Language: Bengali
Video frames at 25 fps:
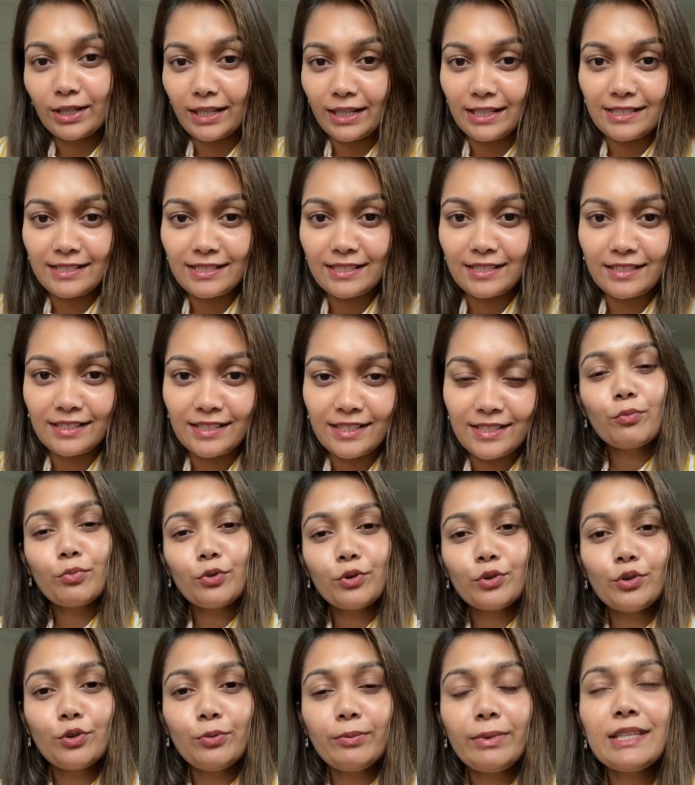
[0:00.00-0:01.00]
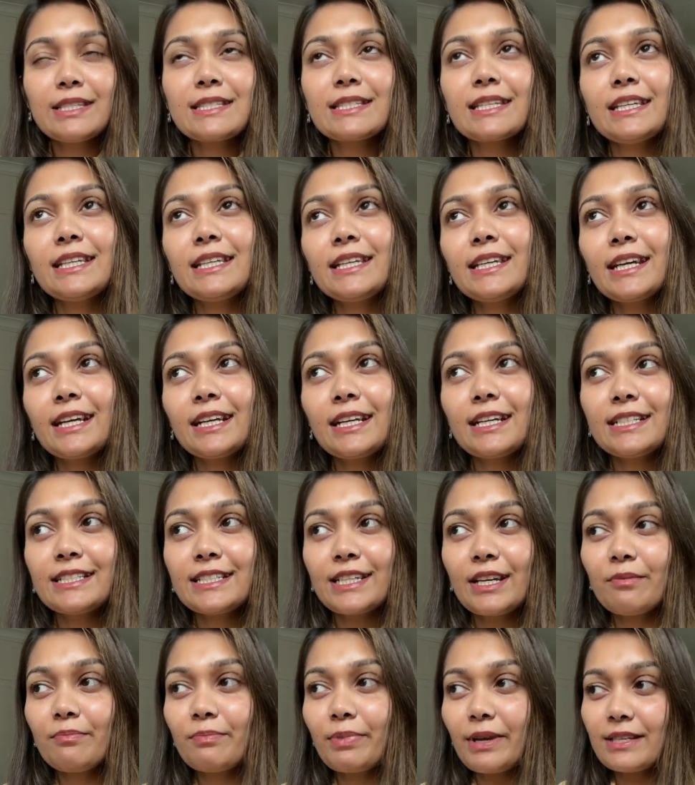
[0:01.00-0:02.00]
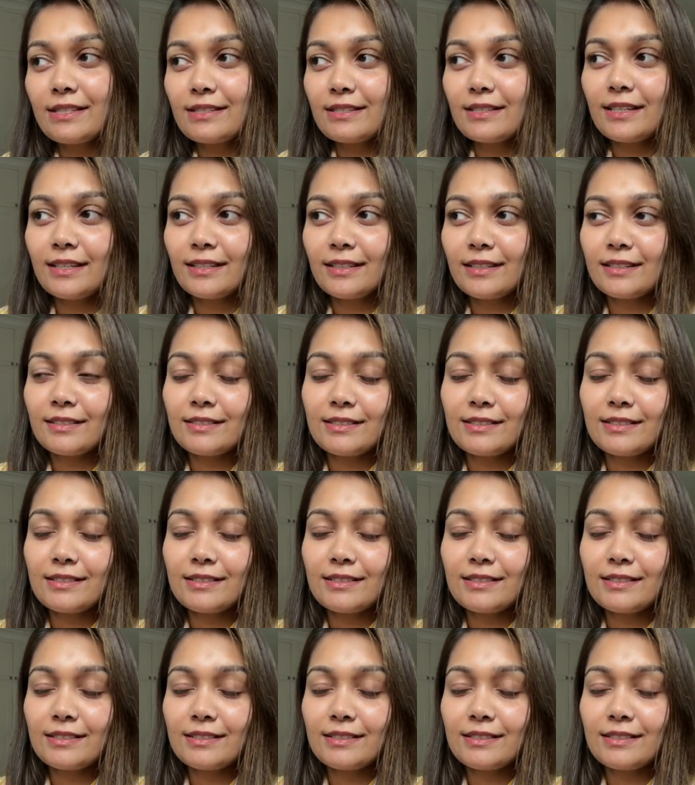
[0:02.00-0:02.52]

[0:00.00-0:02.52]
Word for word: ক্লিনজার্স প্রথমে স্কিন কেয়ারের যে বেসিক